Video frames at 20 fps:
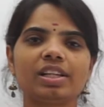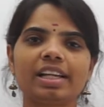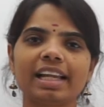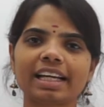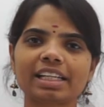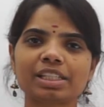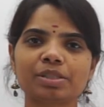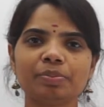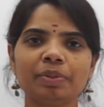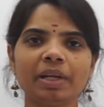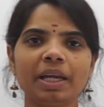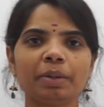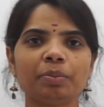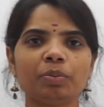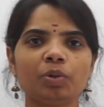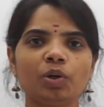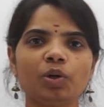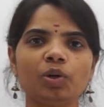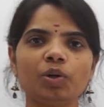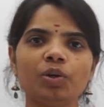లక్ష్మి
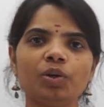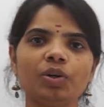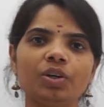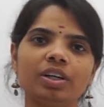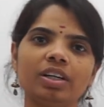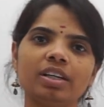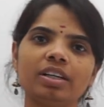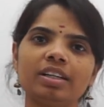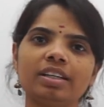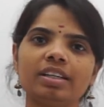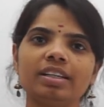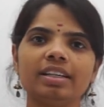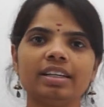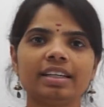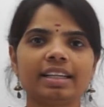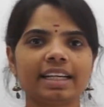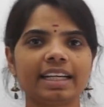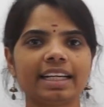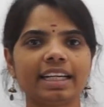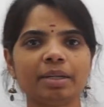ఏమో
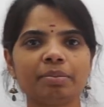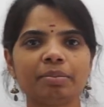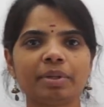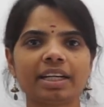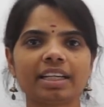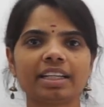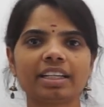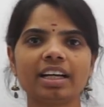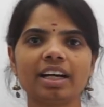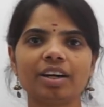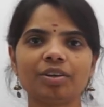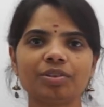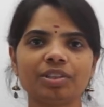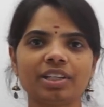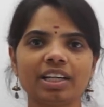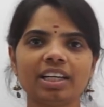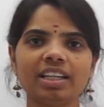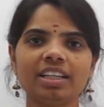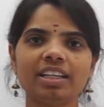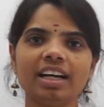రెడీమేడ్గా ఉన్న